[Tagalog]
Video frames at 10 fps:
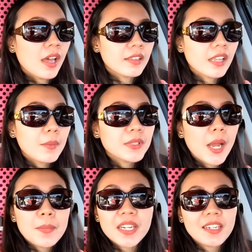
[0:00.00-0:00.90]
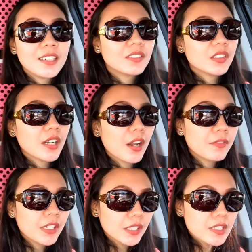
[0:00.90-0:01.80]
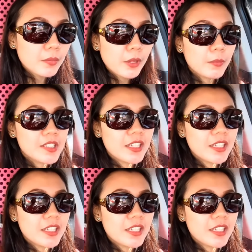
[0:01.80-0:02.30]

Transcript: ang dami-dami lang nagta-traffic tas iba-iba